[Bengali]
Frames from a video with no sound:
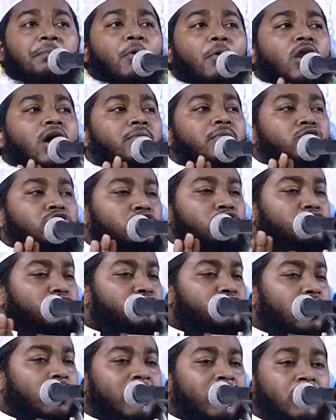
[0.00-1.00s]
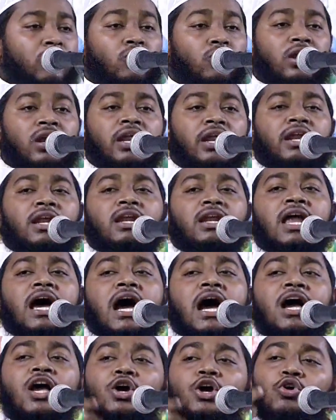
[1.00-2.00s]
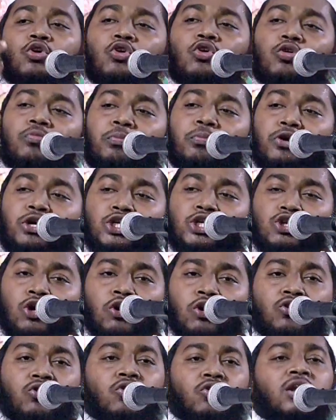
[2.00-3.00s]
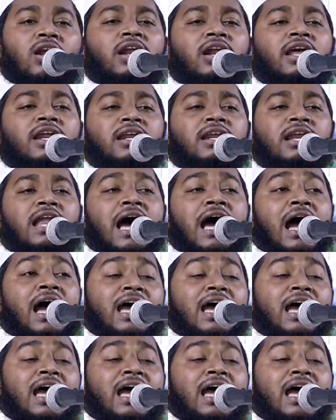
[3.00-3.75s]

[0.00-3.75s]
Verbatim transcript: পরামর্শ সভা করলেন না কোনো বৈঠক করলেন না